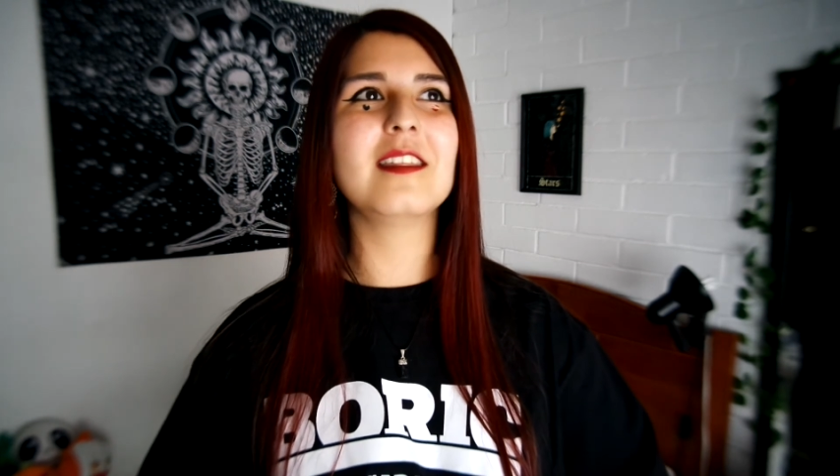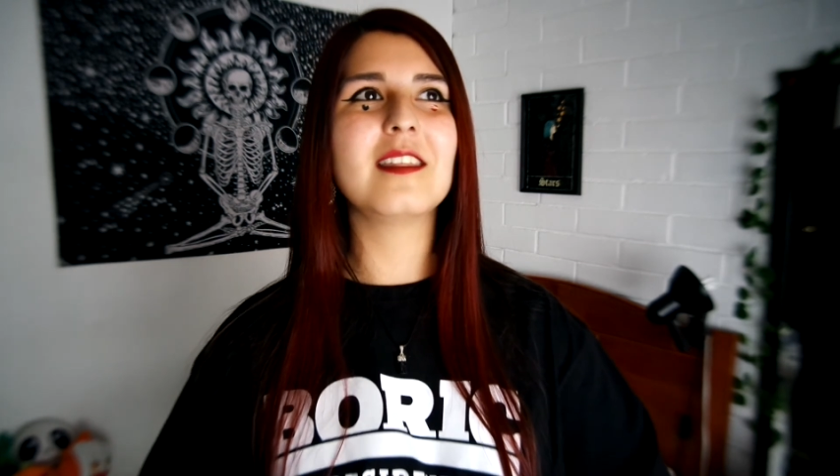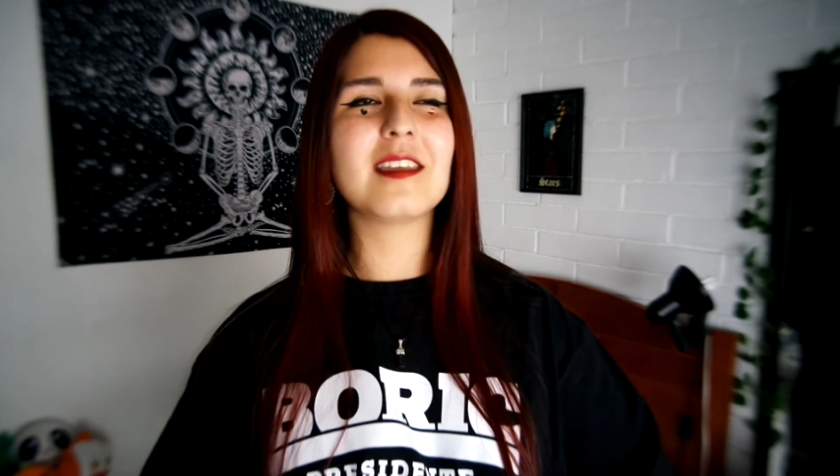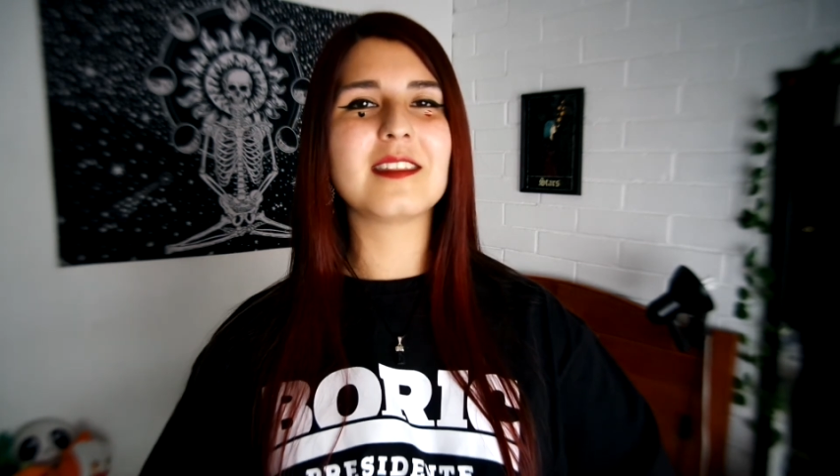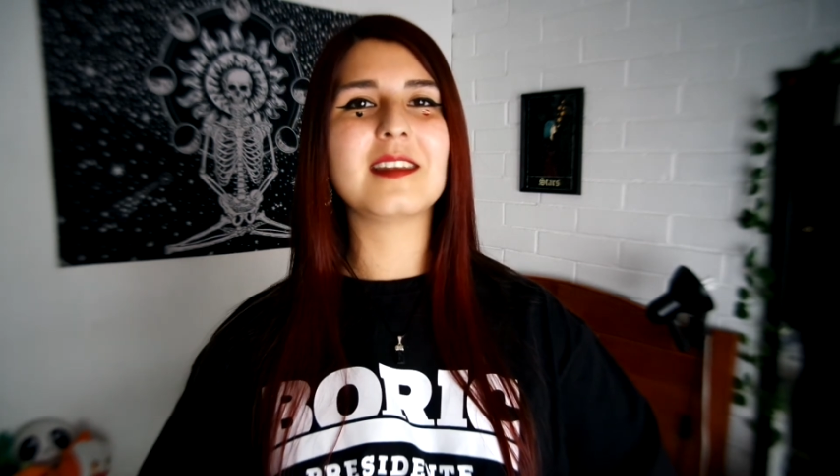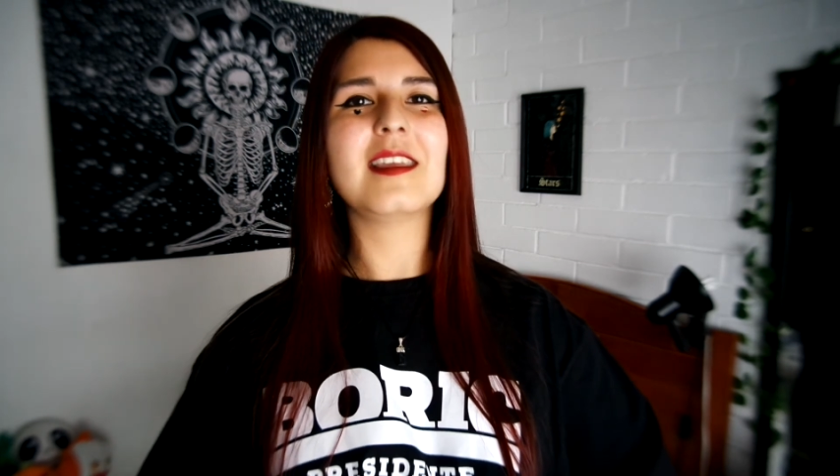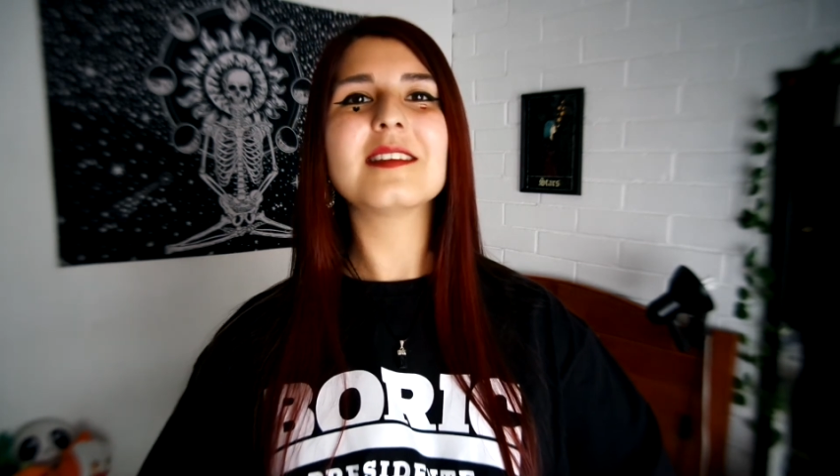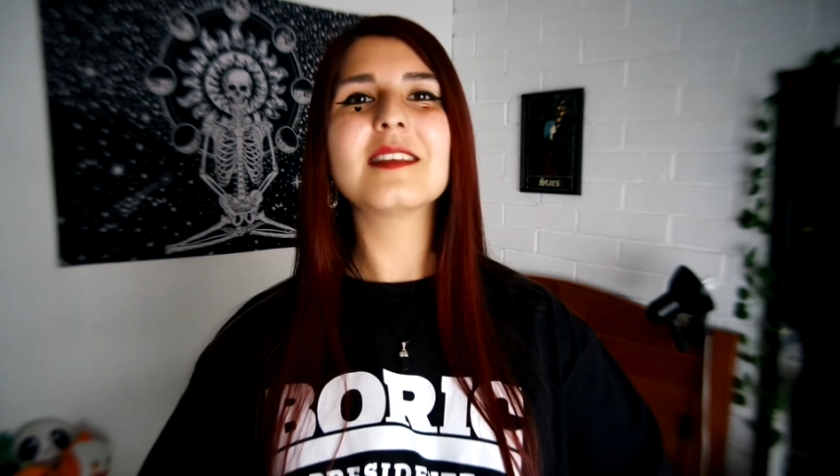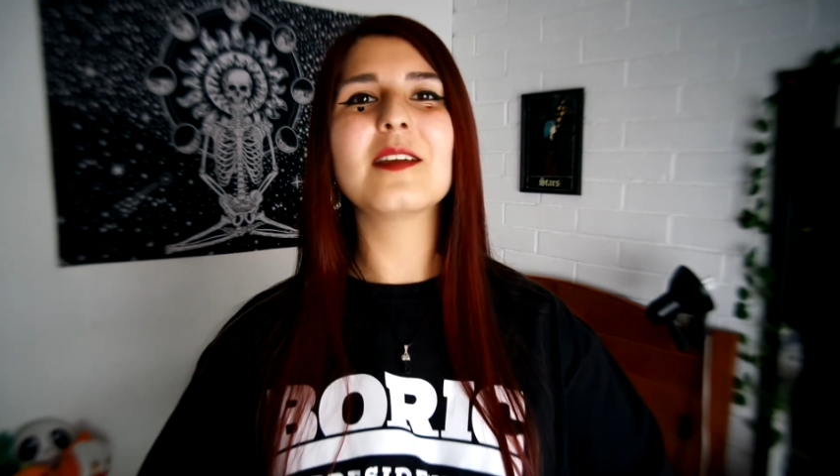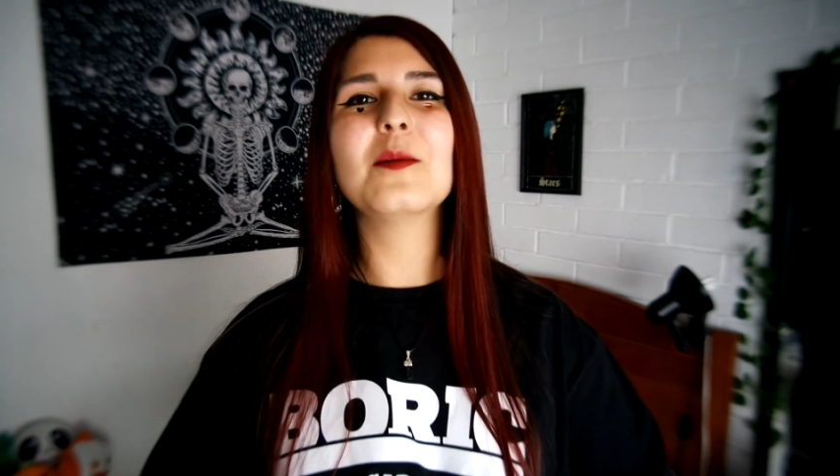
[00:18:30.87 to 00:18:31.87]
desde que tenía
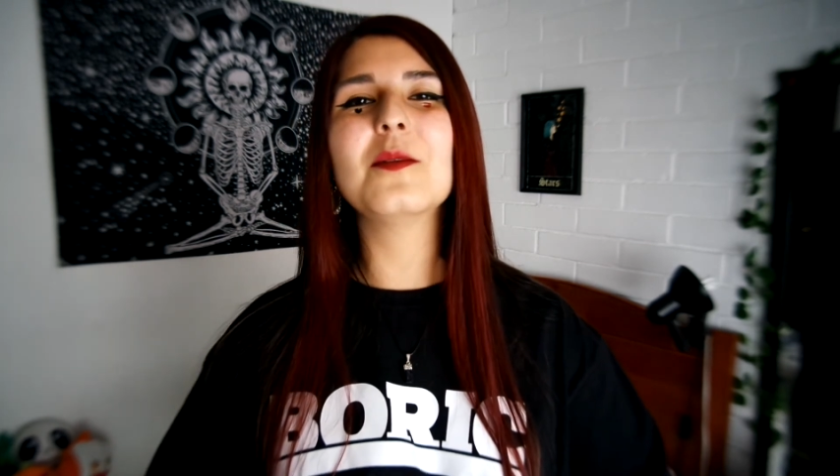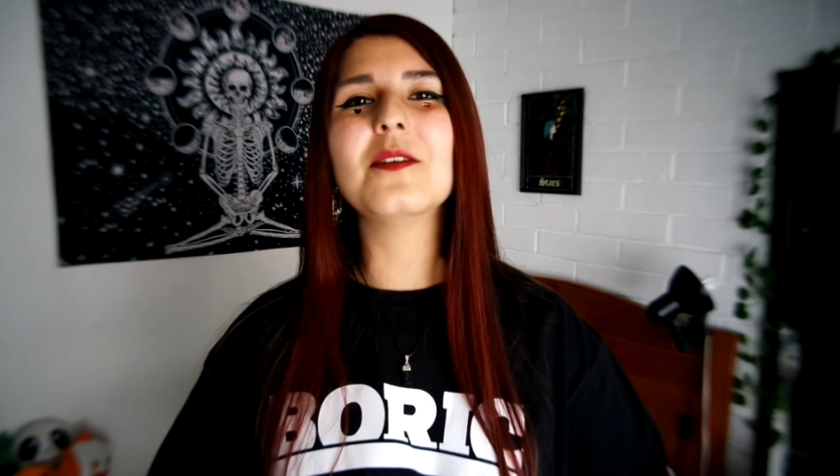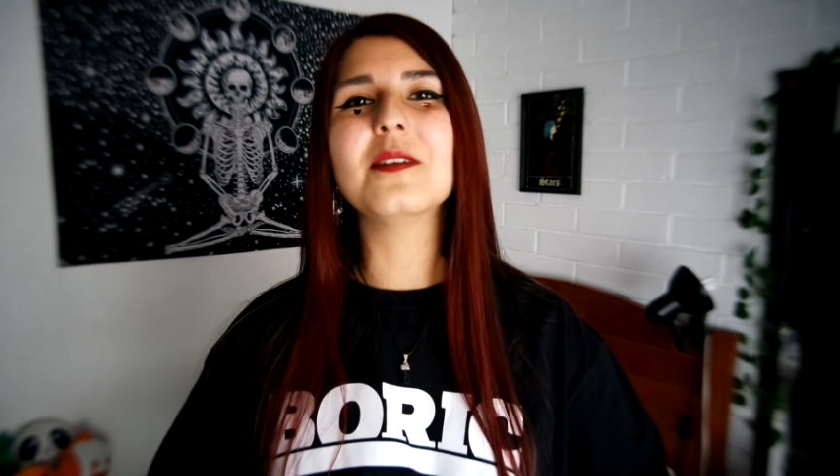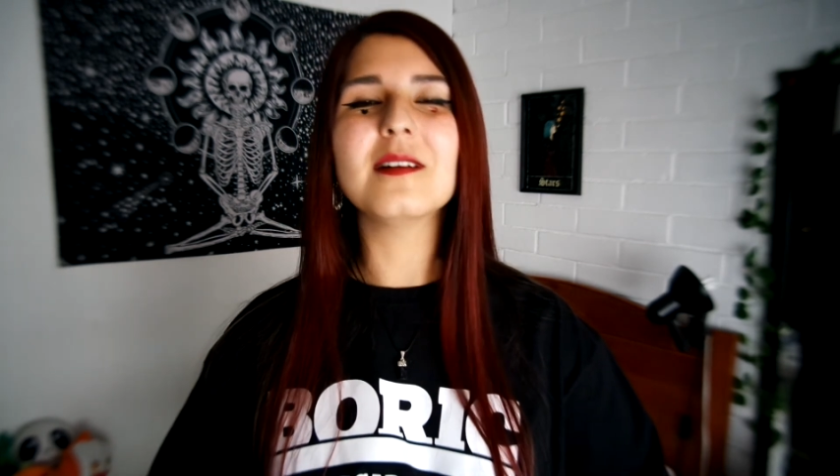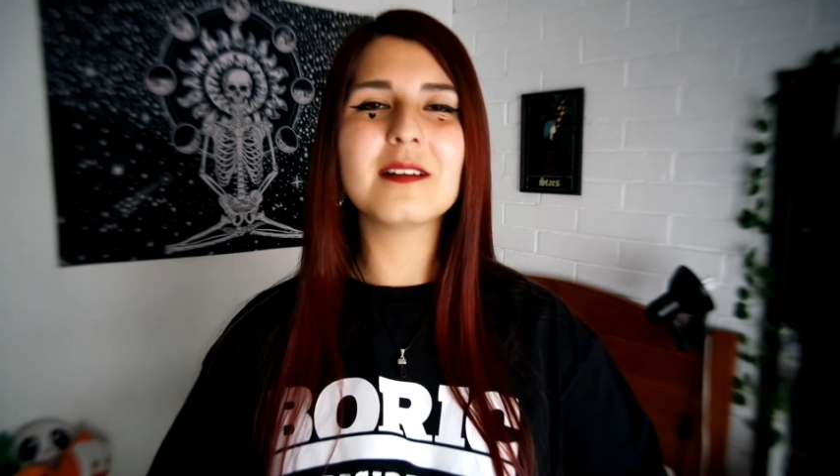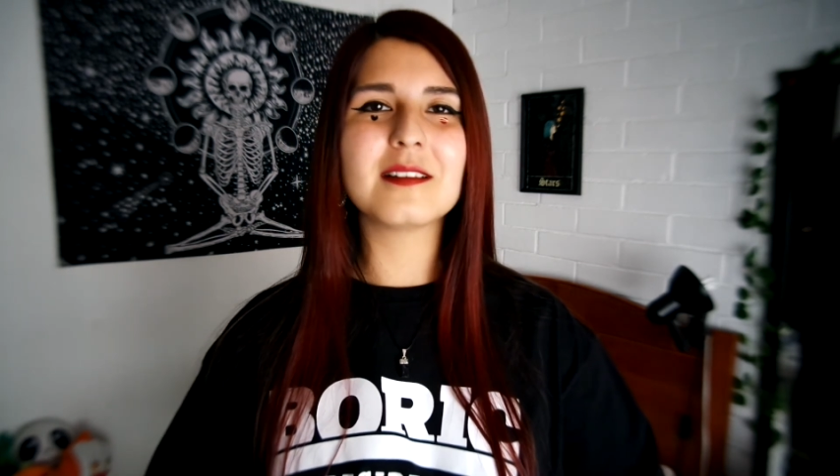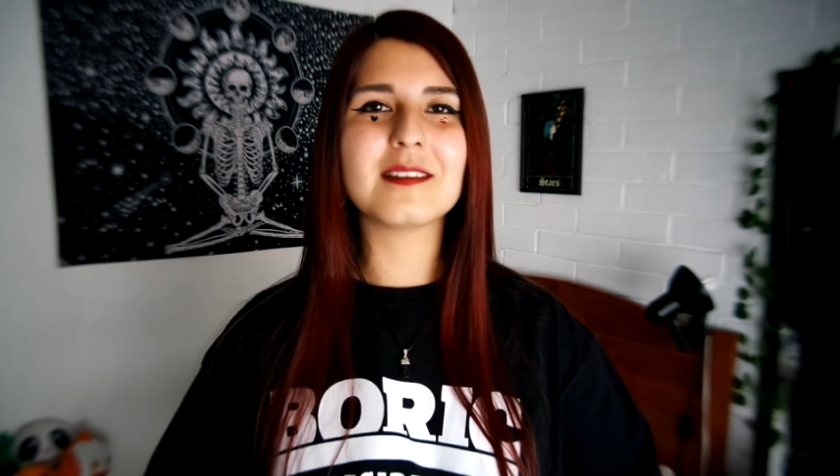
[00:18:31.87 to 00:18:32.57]
así como,